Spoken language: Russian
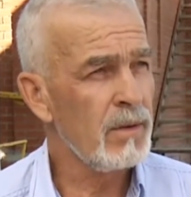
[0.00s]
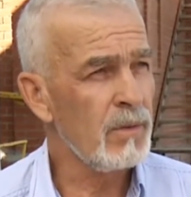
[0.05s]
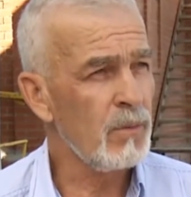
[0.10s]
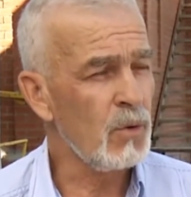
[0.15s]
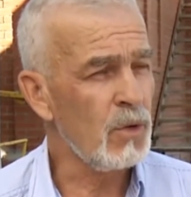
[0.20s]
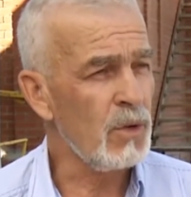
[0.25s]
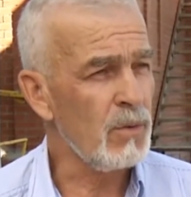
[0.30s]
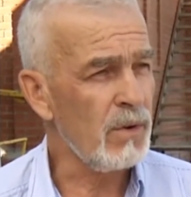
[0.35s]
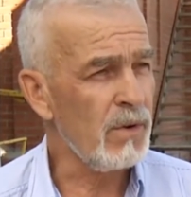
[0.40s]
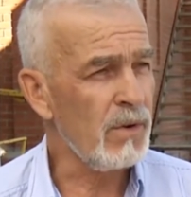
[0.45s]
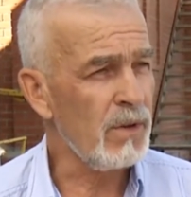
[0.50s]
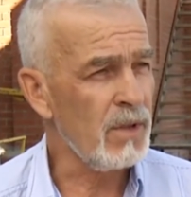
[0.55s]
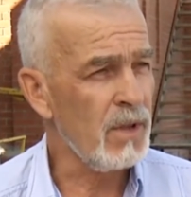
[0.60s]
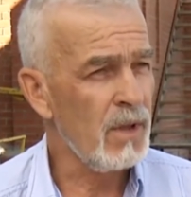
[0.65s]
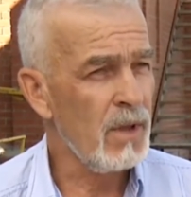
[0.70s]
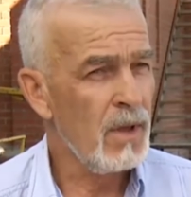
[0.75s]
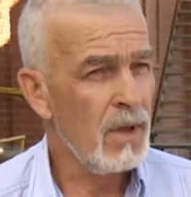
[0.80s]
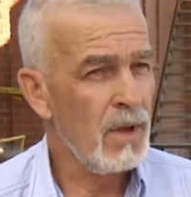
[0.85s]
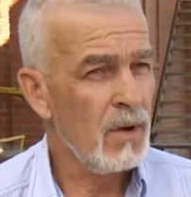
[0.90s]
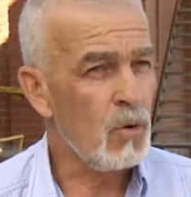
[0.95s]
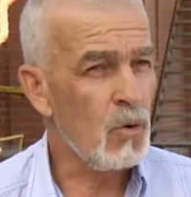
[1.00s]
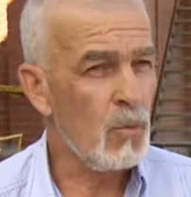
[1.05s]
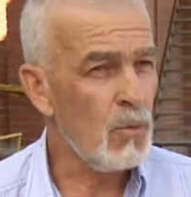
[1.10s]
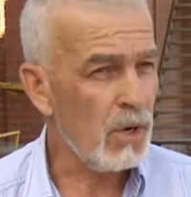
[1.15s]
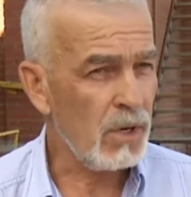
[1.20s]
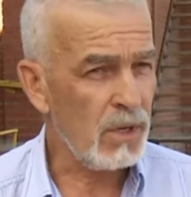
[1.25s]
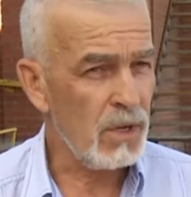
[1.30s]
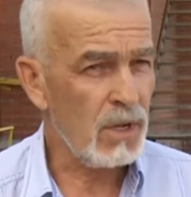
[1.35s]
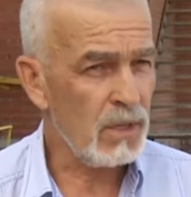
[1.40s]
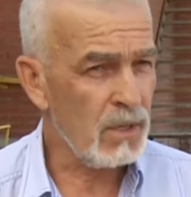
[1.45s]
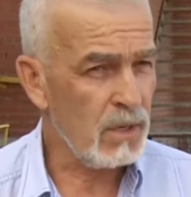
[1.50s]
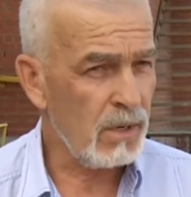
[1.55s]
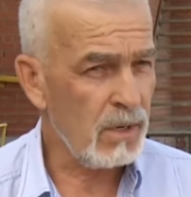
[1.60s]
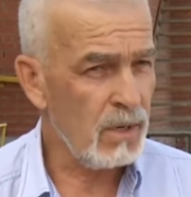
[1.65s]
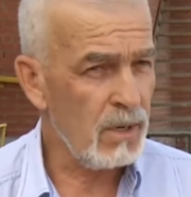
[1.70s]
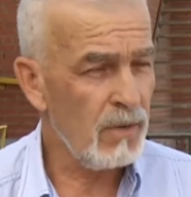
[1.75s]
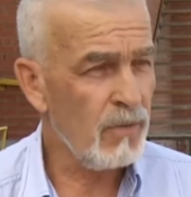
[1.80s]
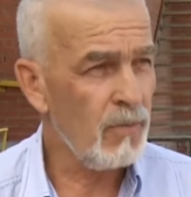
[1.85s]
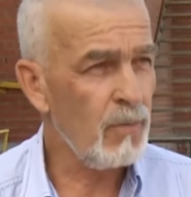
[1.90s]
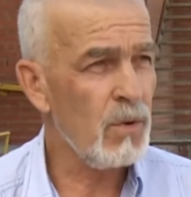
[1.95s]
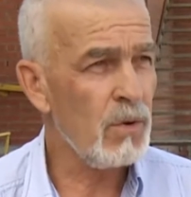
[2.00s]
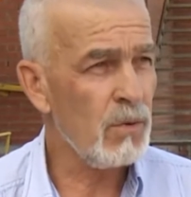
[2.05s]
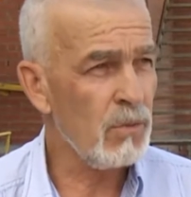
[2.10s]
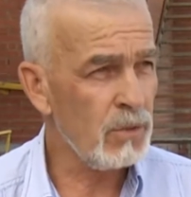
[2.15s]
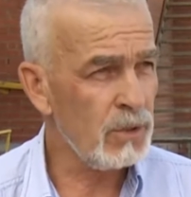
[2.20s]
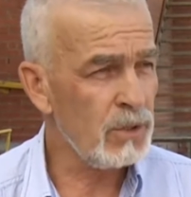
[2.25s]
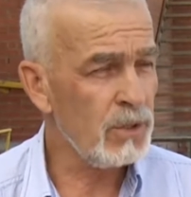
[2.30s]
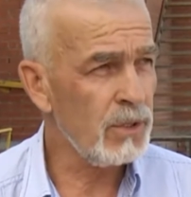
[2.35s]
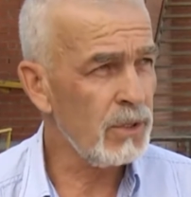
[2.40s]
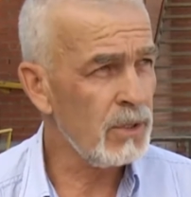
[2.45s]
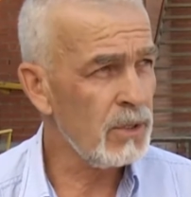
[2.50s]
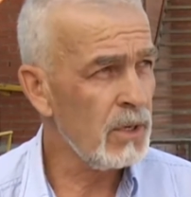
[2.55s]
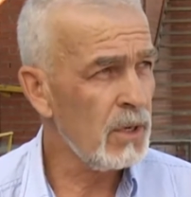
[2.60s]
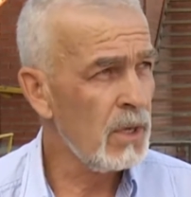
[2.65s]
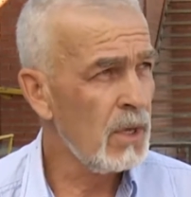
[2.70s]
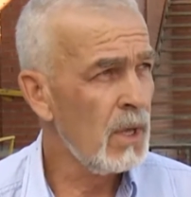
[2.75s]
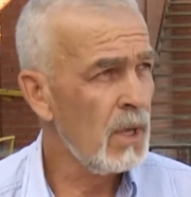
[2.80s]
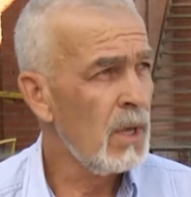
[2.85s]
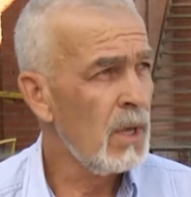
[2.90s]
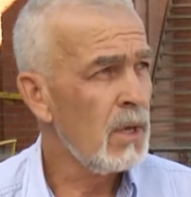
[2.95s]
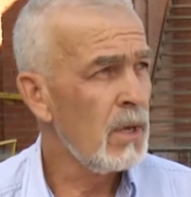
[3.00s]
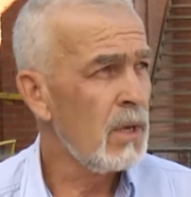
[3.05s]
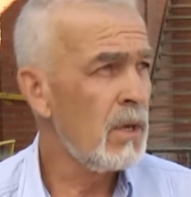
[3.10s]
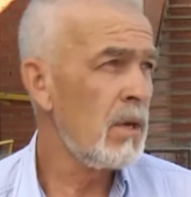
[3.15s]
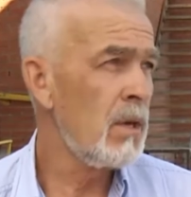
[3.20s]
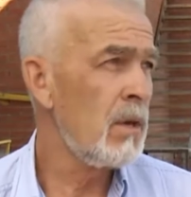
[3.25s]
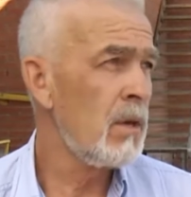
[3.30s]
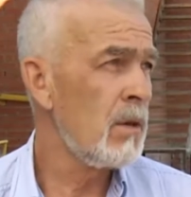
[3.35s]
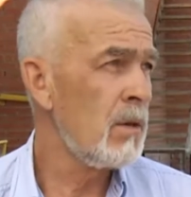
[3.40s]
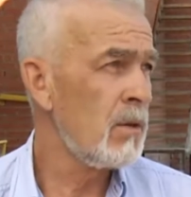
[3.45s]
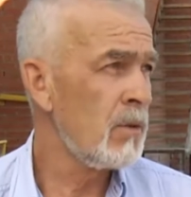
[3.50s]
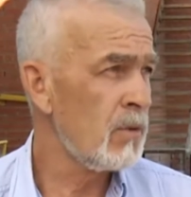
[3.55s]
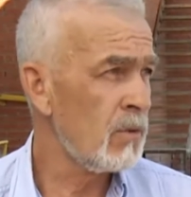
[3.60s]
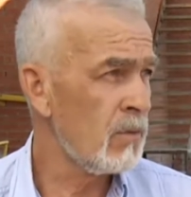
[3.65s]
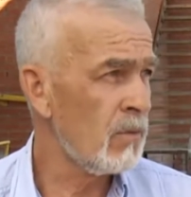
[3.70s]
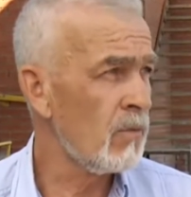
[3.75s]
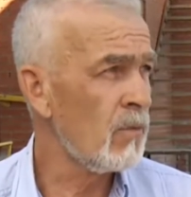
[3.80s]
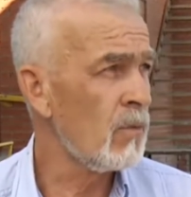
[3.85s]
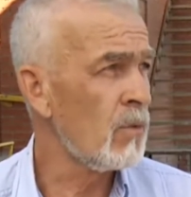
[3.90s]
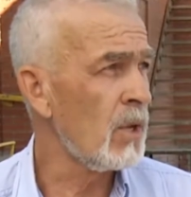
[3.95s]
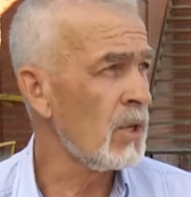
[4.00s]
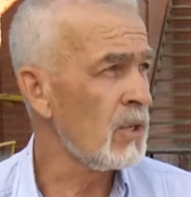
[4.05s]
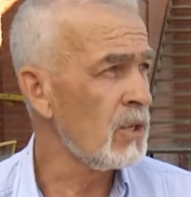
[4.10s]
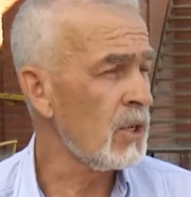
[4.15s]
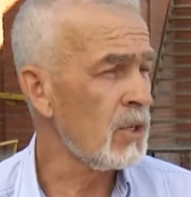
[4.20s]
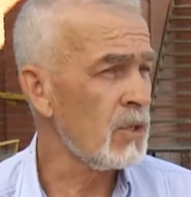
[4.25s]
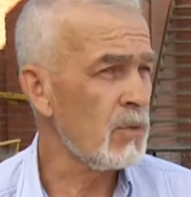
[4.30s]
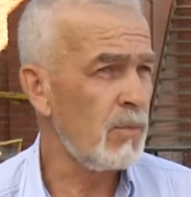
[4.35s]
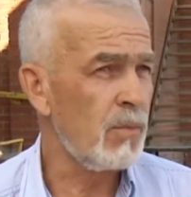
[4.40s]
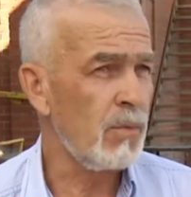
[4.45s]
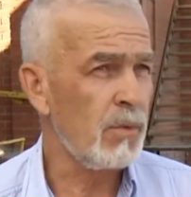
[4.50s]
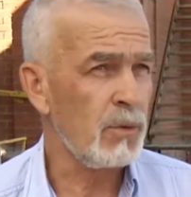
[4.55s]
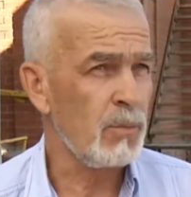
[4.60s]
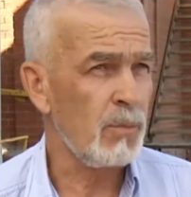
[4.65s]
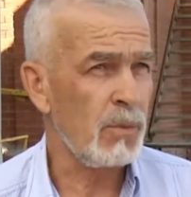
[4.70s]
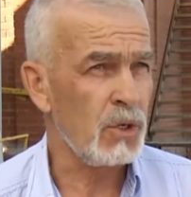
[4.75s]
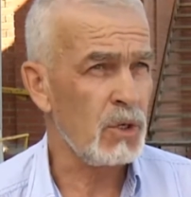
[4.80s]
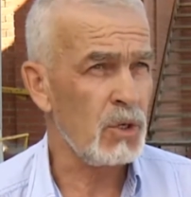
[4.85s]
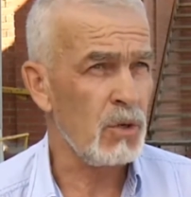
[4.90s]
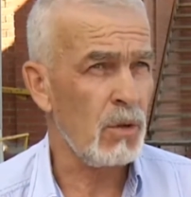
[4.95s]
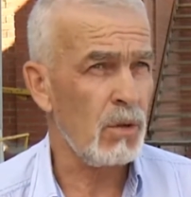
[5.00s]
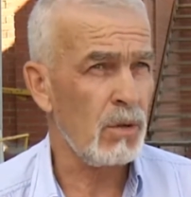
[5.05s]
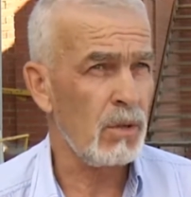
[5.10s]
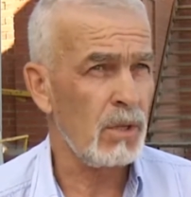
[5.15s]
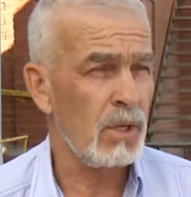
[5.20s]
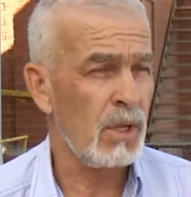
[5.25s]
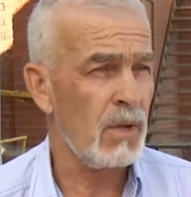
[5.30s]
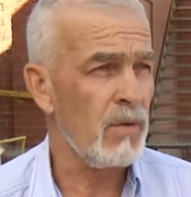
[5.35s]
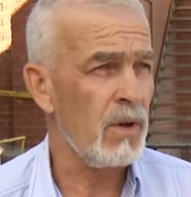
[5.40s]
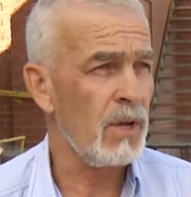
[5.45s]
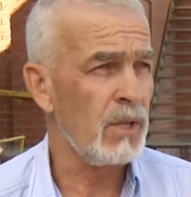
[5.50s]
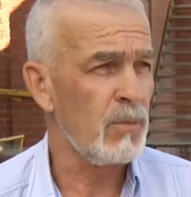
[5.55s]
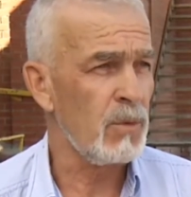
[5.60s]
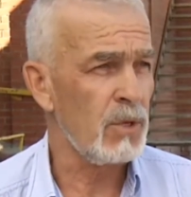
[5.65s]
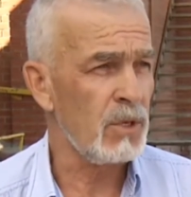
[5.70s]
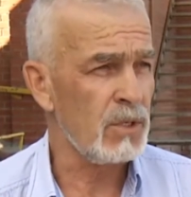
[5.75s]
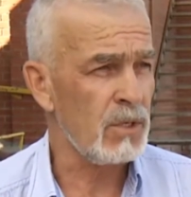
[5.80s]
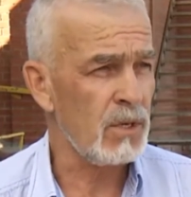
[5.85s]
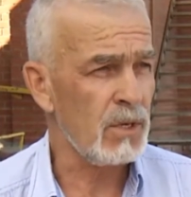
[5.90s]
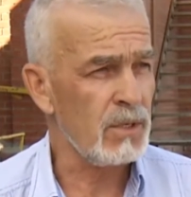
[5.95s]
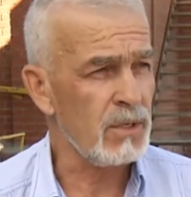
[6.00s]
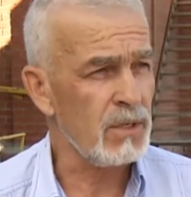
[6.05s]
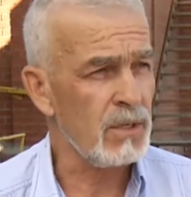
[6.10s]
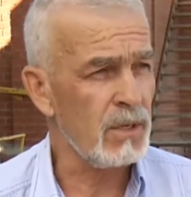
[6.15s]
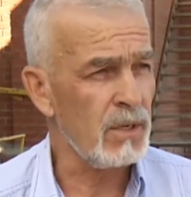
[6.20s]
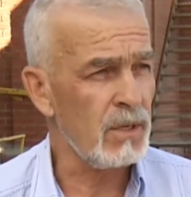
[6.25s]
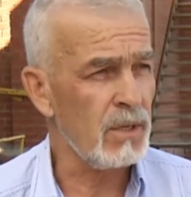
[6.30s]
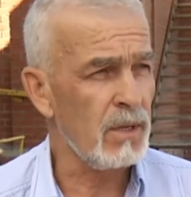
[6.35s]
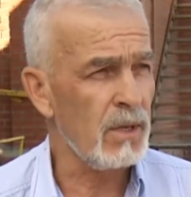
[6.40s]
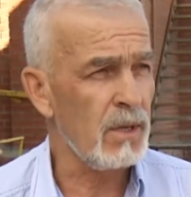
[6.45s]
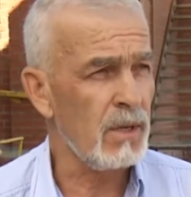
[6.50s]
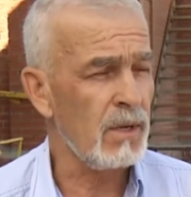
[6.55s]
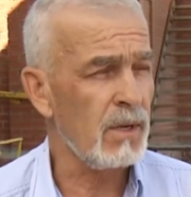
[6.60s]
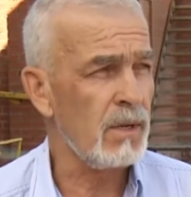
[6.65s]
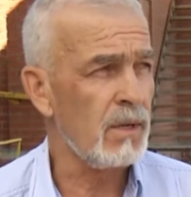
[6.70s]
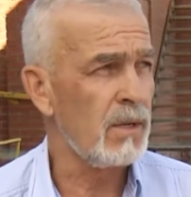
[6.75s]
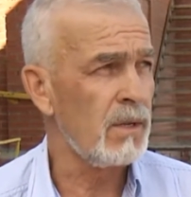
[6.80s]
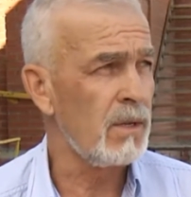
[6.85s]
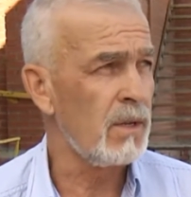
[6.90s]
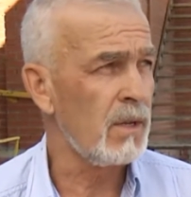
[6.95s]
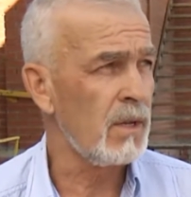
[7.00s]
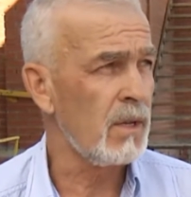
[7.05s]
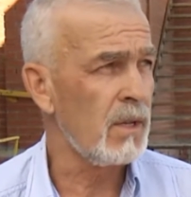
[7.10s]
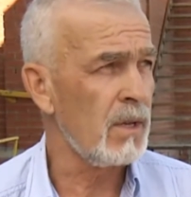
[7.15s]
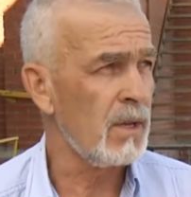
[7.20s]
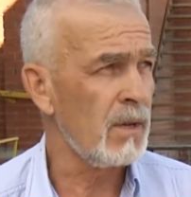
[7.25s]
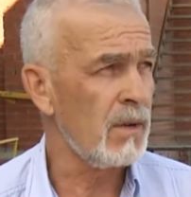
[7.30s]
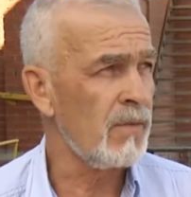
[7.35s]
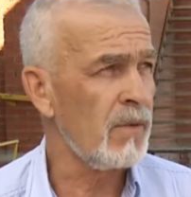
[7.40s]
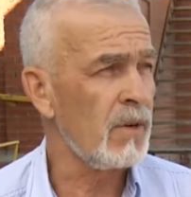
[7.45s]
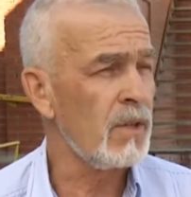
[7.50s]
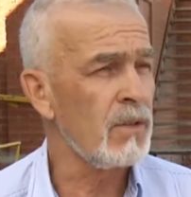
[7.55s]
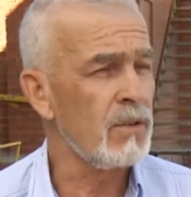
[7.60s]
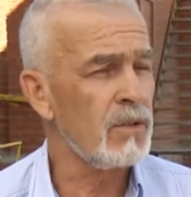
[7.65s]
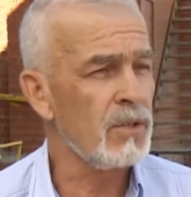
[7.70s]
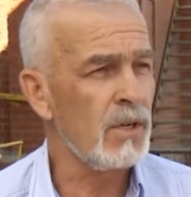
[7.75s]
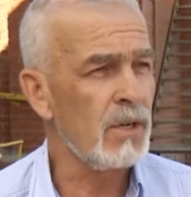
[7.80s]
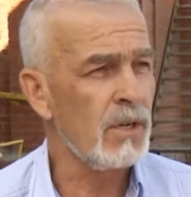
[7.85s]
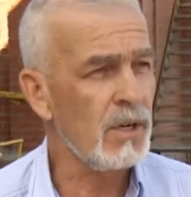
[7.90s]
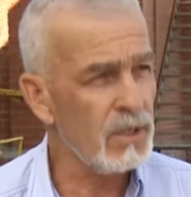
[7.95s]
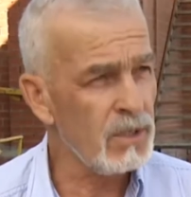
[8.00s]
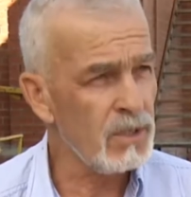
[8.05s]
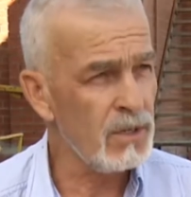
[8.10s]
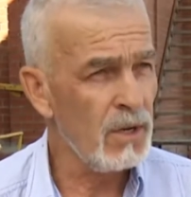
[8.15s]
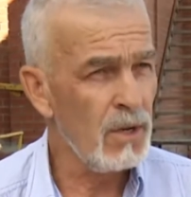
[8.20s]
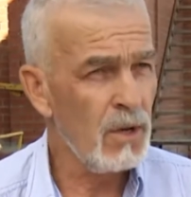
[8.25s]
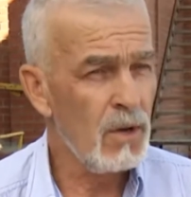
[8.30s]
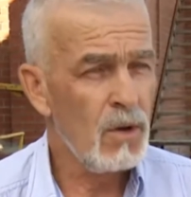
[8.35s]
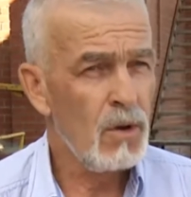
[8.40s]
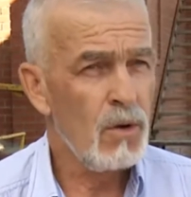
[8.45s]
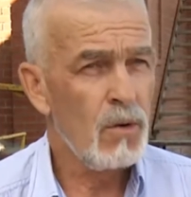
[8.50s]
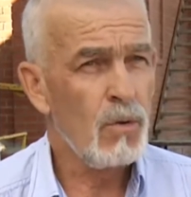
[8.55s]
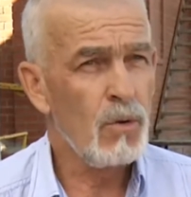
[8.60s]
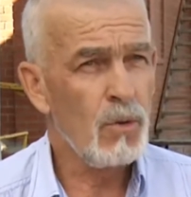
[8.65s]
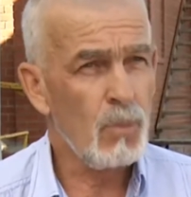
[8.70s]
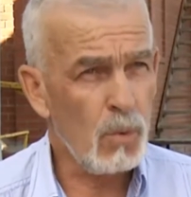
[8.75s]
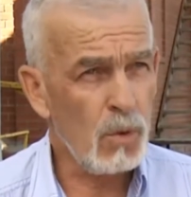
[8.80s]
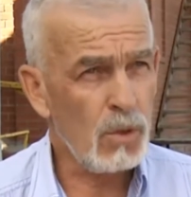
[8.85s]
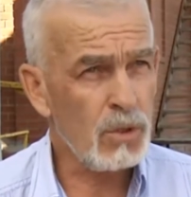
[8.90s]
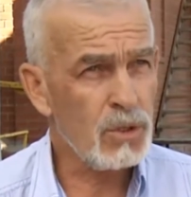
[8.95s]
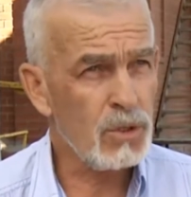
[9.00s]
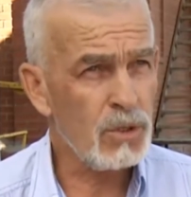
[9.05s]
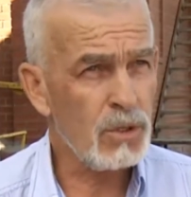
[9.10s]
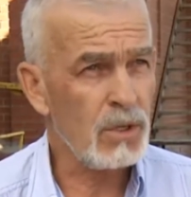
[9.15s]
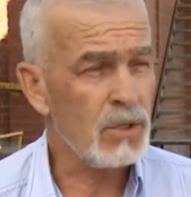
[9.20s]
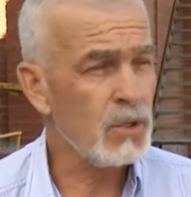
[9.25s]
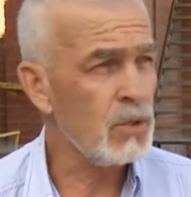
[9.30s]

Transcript: будем говорить, губернатора в первую очередь, и у нас сейчас пришел глава администрации, это Николай Афредович Ренц, он морж.